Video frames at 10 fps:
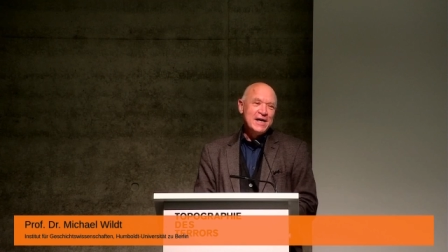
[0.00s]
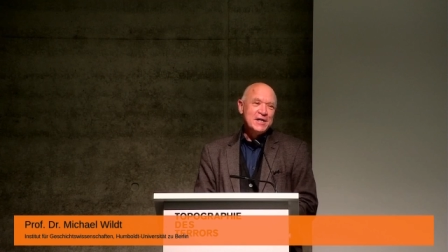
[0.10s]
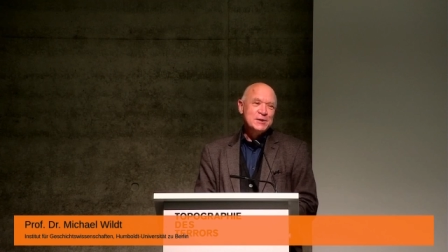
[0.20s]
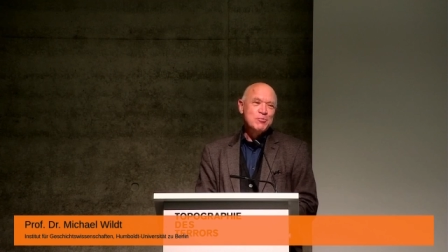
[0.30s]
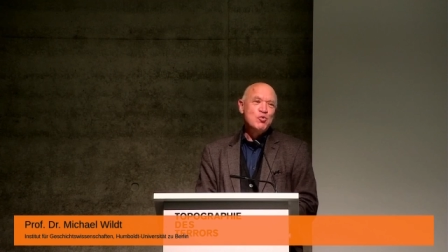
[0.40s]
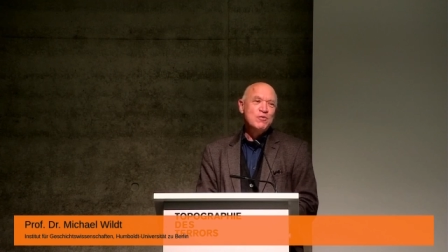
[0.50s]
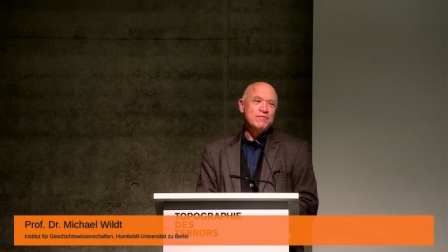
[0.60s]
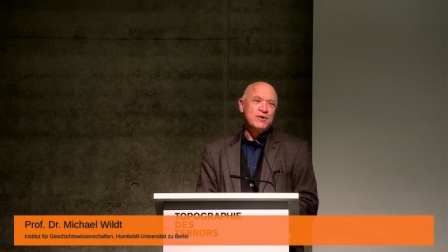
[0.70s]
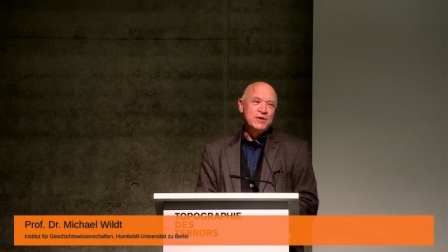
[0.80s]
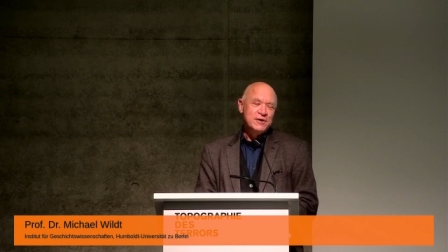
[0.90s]
her das
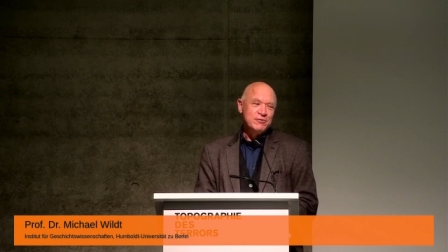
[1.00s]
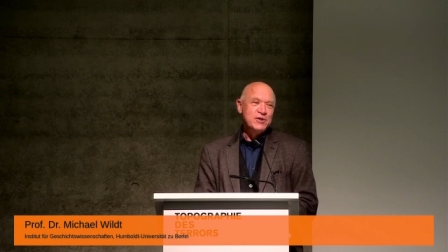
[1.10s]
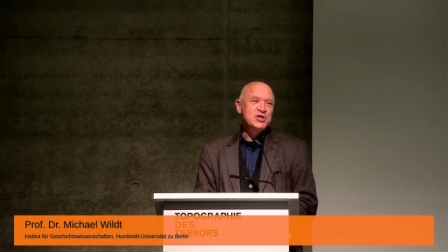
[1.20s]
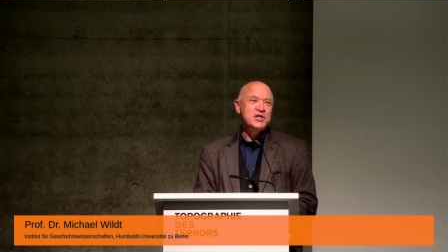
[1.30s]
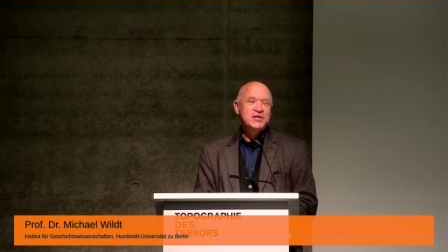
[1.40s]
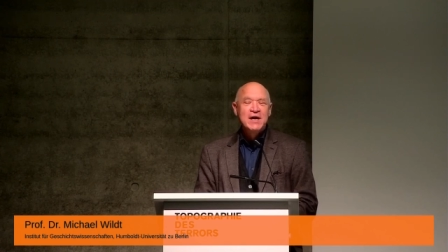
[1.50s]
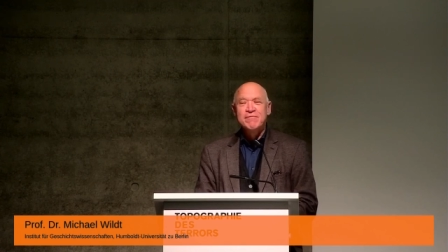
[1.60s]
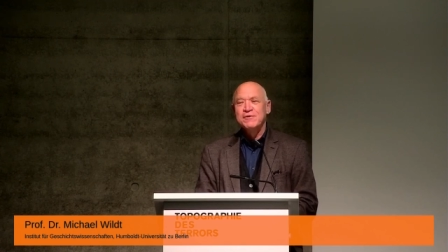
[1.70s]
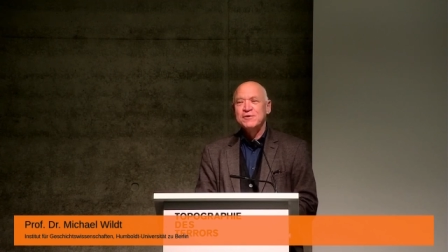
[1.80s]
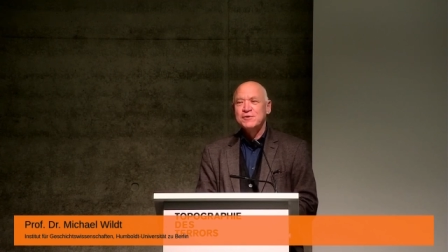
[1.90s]
Buch von Richard
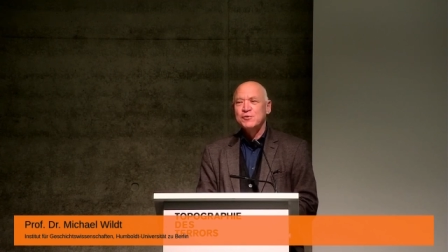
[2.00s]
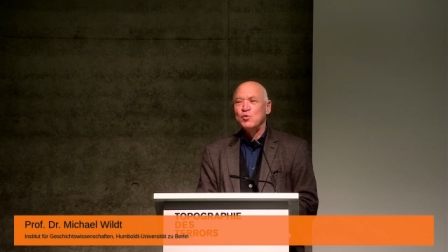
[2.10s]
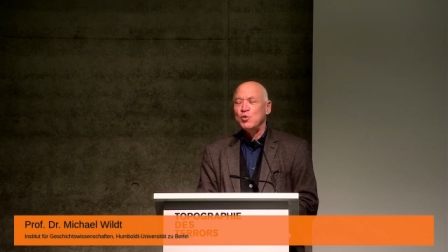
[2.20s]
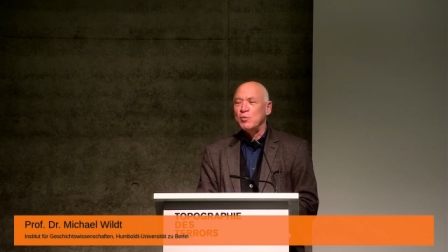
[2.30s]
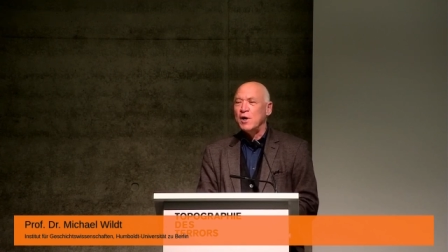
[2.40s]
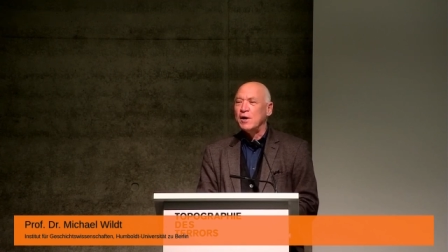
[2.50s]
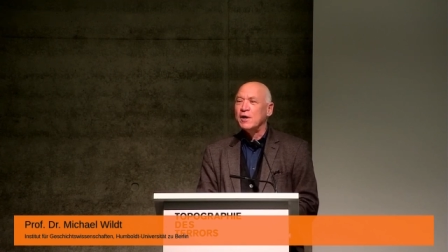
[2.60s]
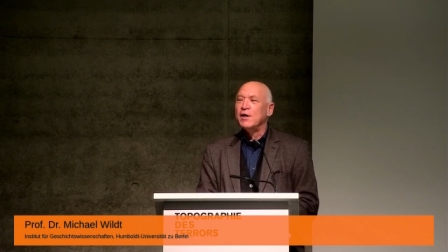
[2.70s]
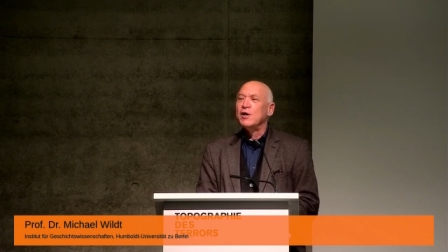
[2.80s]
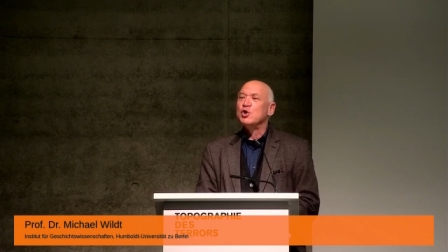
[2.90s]
Evans
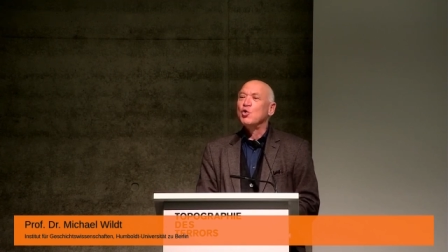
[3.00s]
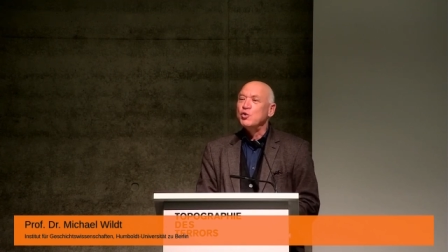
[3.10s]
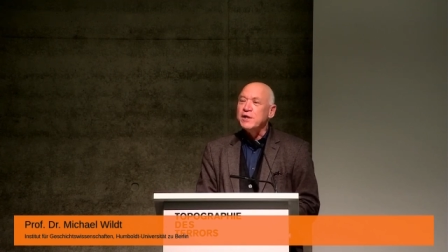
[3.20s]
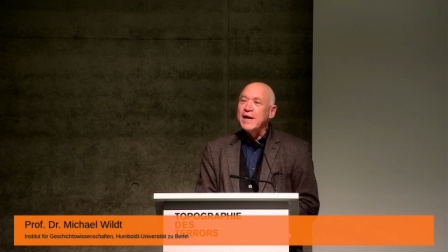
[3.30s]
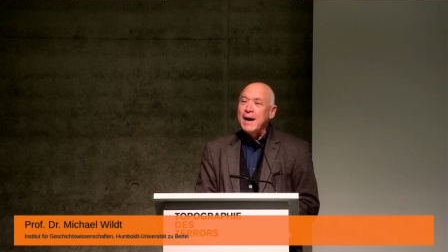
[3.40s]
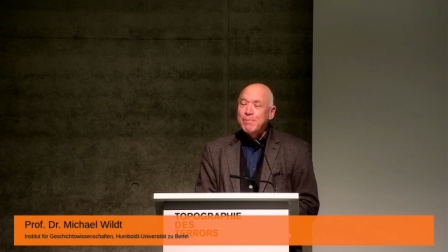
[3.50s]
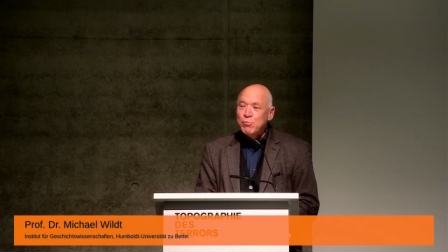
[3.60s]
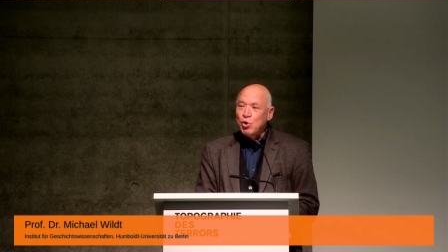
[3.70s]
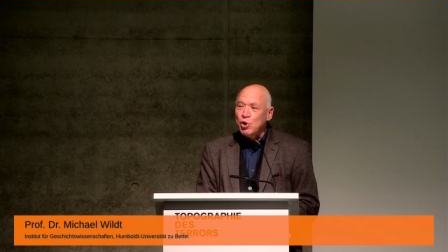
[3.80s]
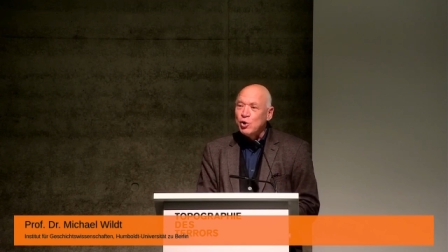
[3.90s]
über Tod in
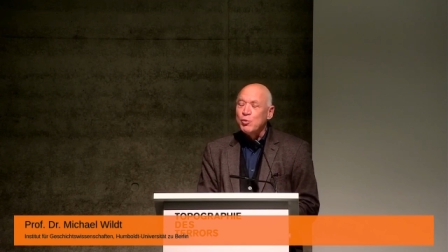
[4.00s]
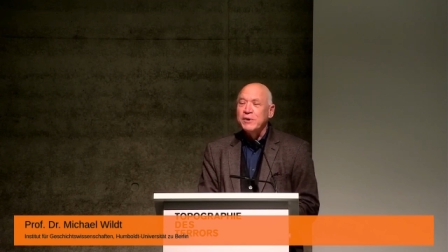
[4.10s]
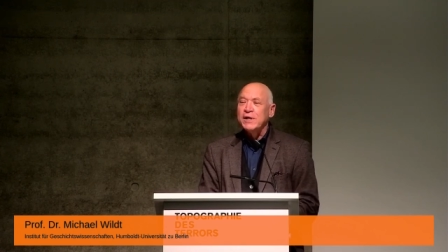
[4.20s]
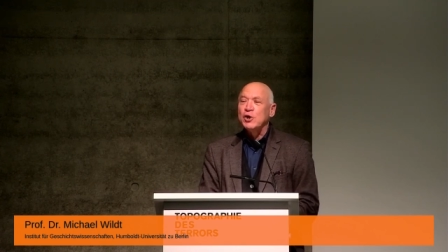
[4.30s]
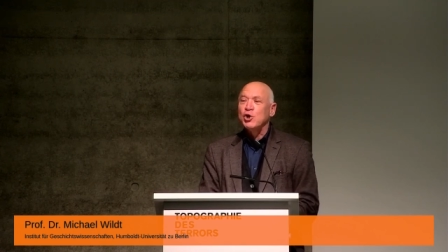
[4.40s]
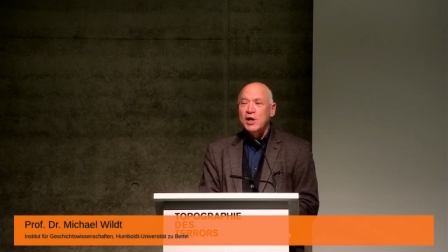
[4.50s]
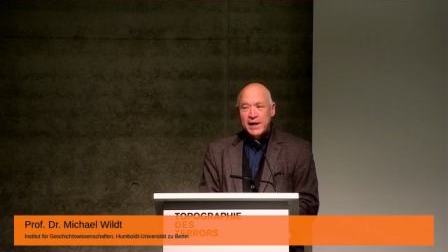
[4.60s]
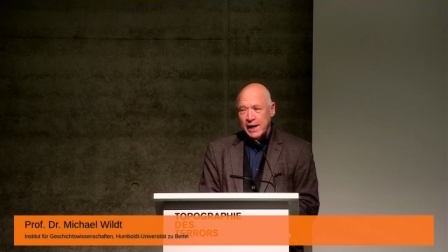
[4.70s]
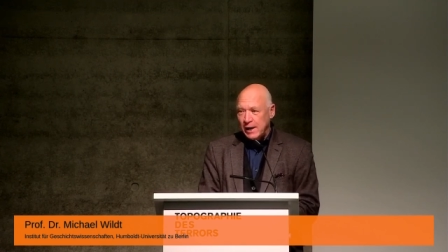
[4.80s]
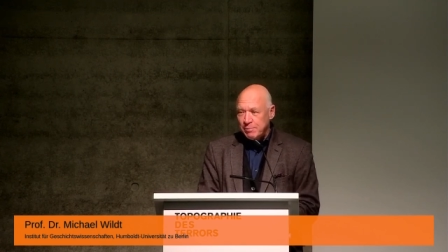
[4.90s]
Hamburg, über die
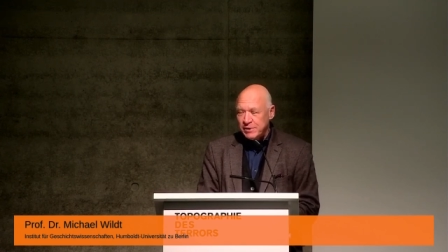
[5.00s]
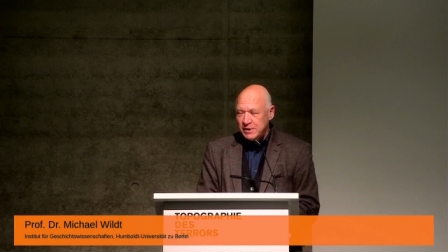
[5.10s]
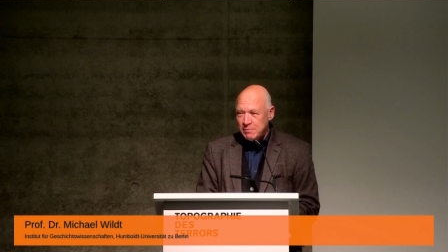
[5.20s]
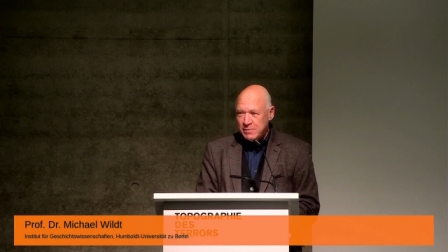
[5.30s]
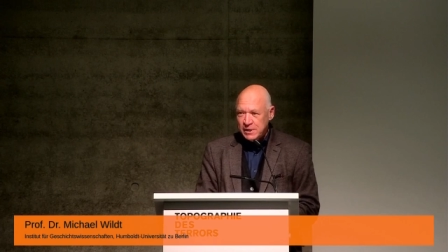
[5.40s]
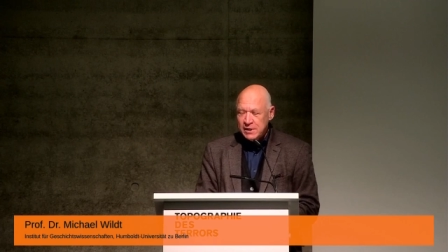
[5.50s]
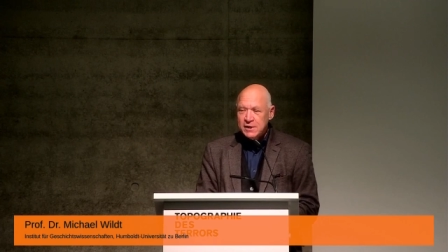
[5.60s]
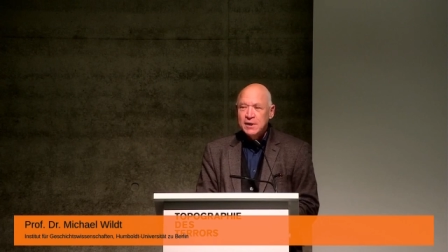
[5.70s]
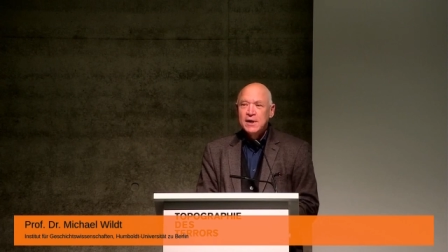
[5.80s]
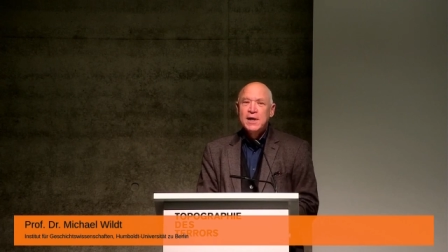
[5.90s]

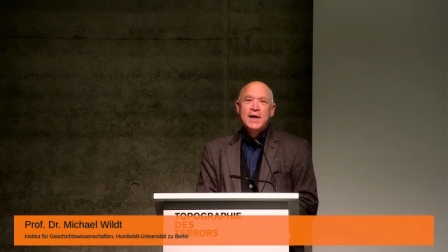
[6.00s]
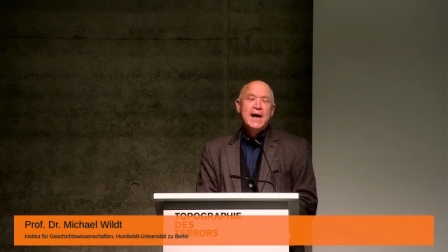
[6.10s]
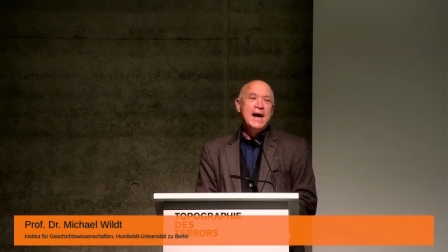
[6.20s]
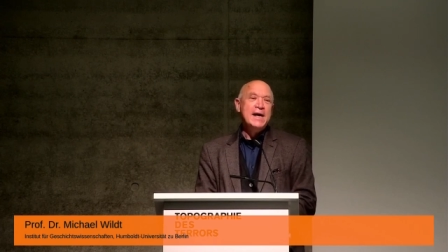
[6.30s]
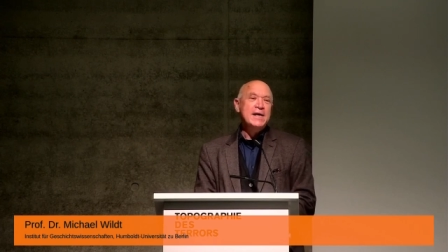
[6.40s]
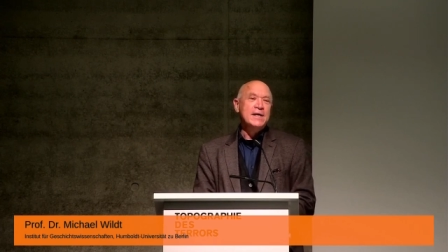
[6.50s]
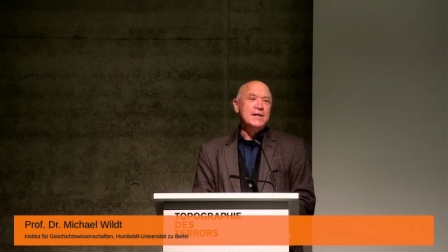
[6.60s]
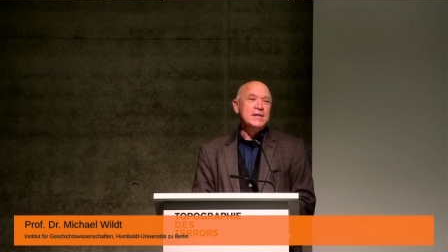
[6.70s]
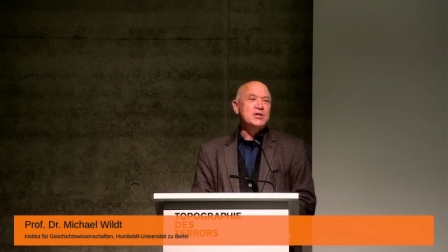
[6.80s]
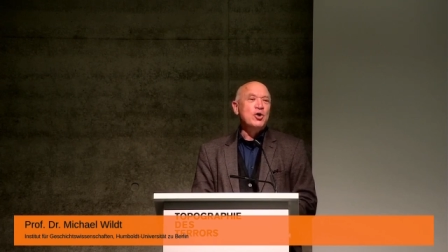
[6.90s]
Cholera-Epidemie
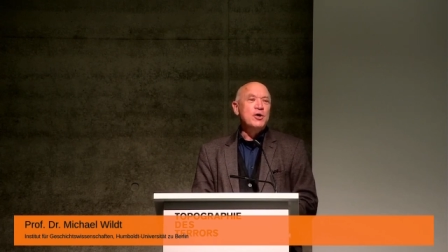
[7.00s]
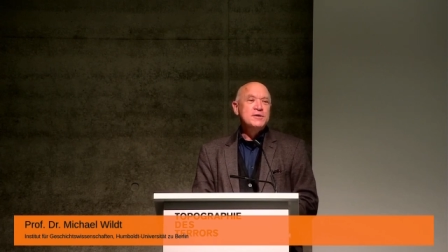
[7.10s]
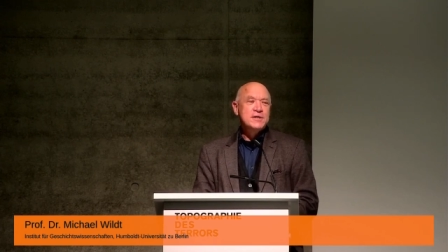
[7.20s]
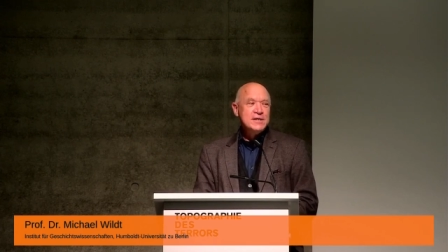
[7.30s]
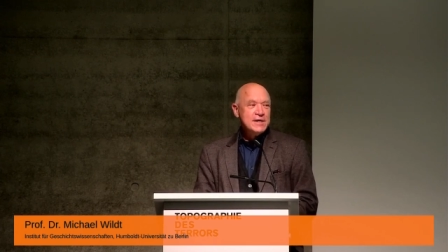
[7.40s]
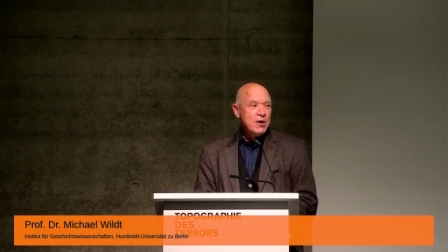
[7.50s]
Ende des 19.